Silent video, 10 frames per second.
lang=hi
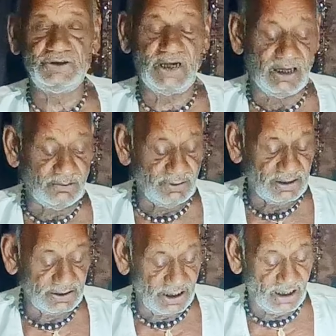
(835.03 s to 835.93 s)

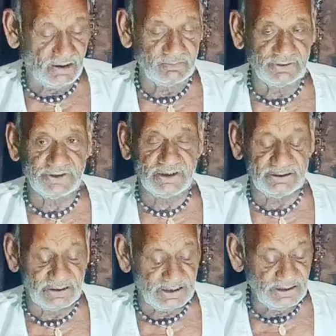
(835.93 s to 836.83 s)
सियावर
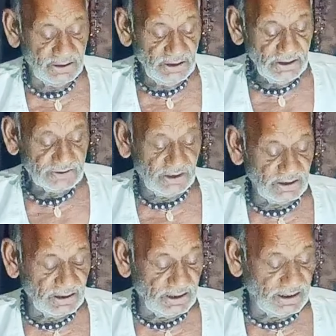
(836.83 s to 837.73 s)
रामचंद्र
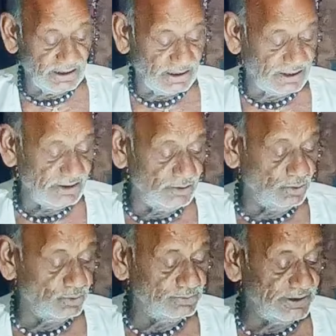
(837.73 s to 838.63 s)
शंकर
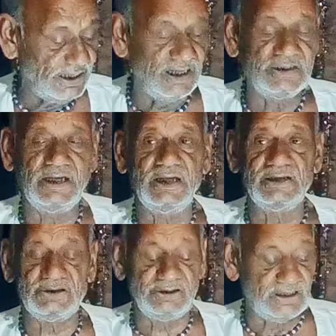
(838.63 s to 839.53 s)
हरिओम जय
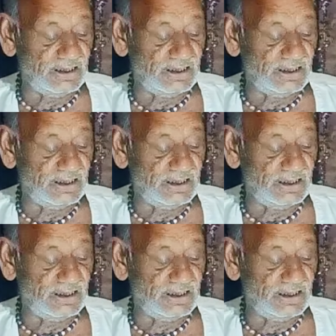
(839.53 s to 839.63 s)
जय श्री